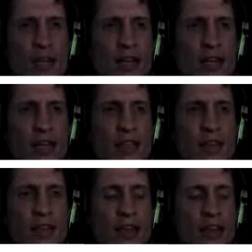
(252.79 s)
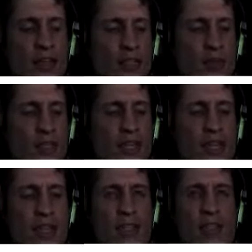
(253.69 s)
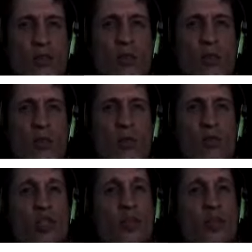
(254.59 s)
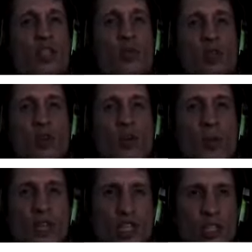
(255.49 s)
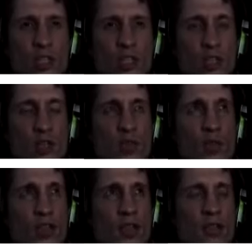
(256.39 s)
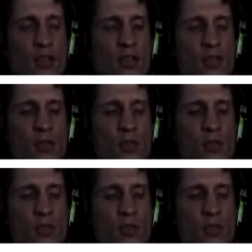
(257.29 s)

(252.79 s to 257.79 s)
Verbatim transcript: Ele, ele, ele era especialista no Ultimate Mortal Kombat 3 versão Super Nintendo.